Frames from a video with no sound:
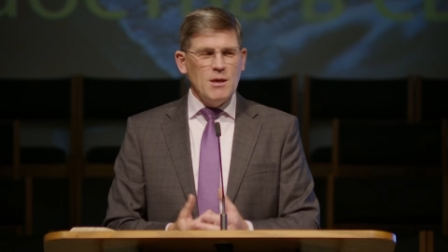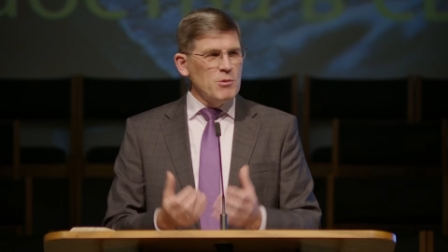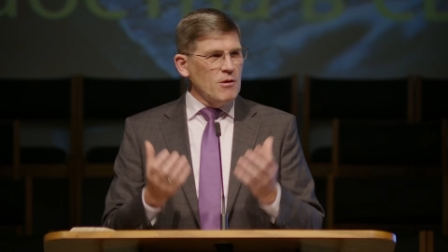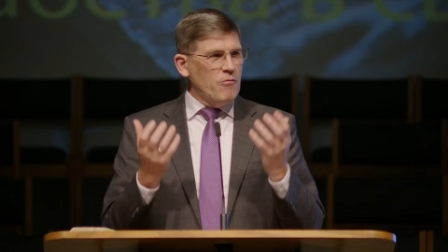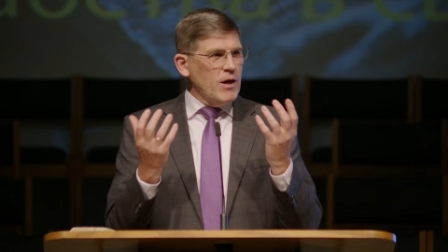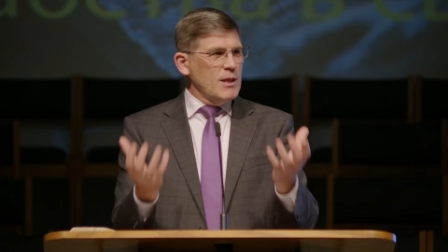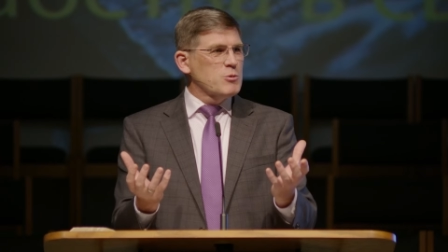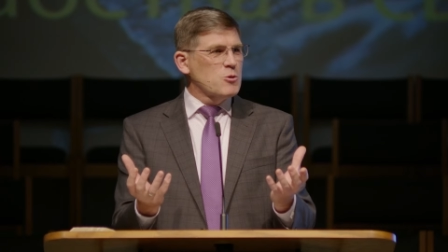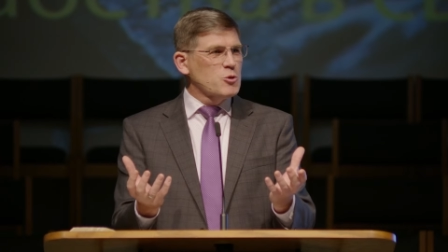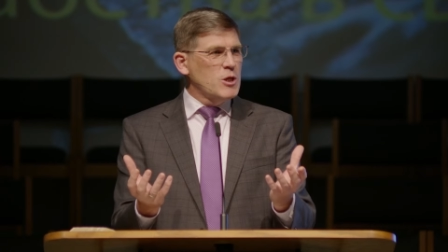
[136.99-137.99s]
именно в этом
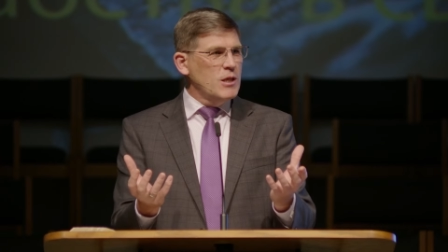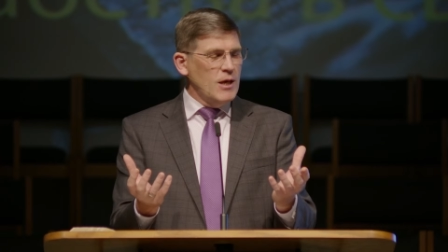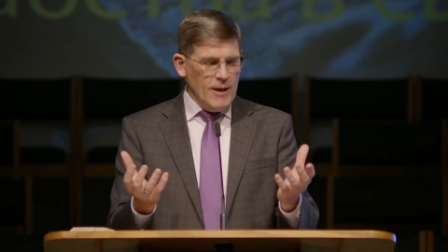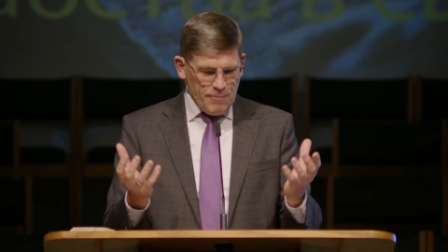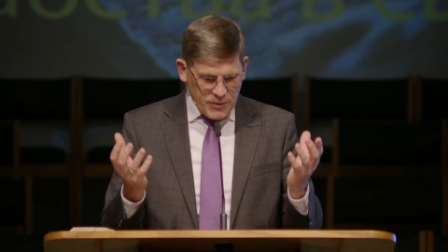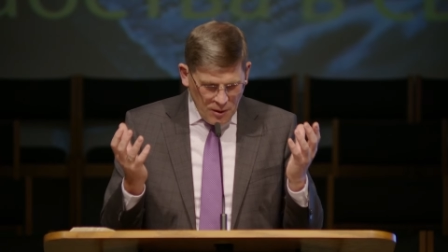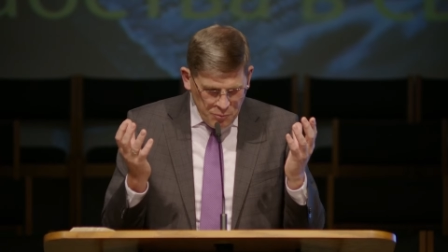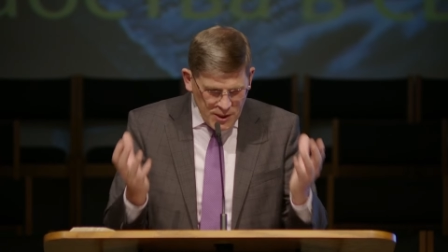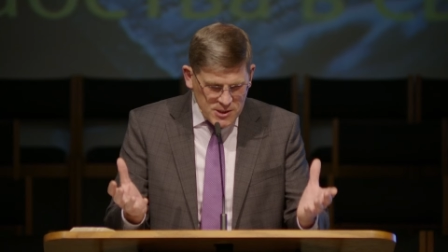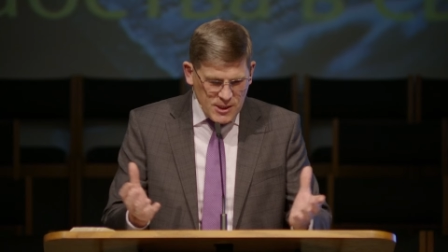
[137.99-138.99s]
служении,
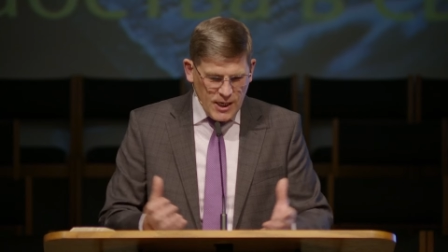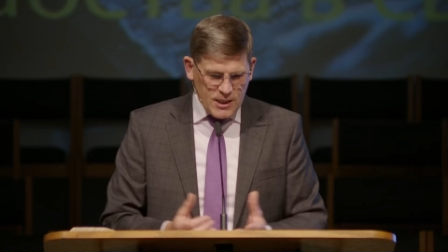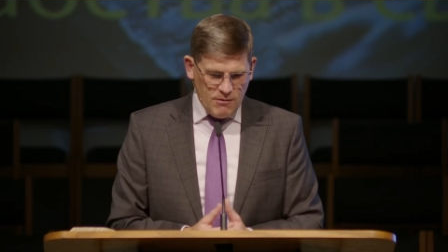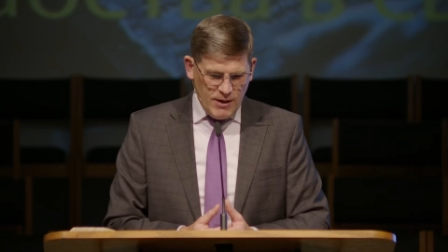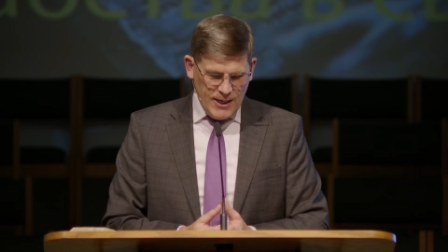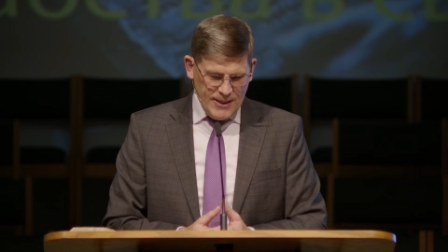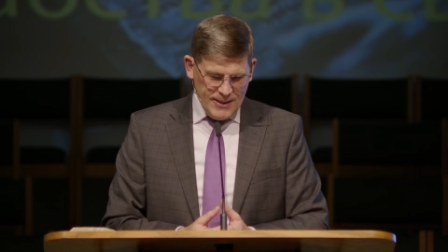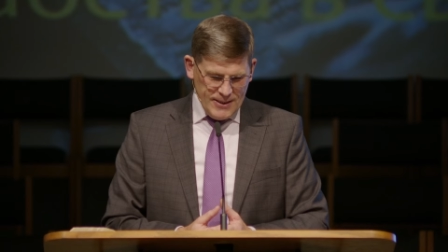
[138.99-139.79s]
добиться этого.